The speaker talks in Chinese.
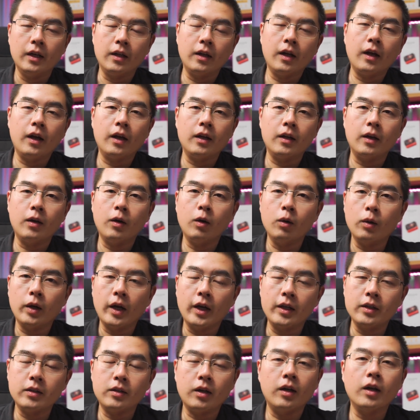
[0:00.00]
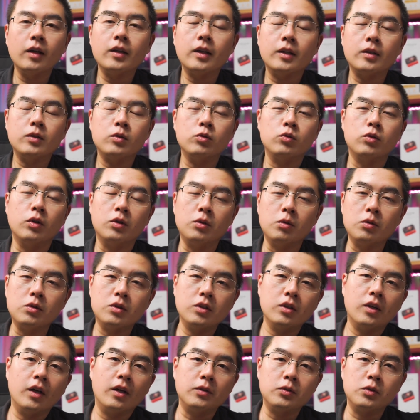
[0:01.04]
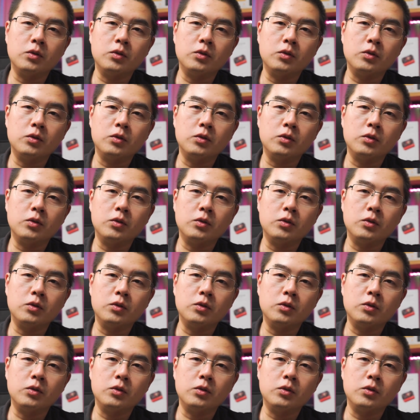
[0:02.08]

那后来，当然众所周知的，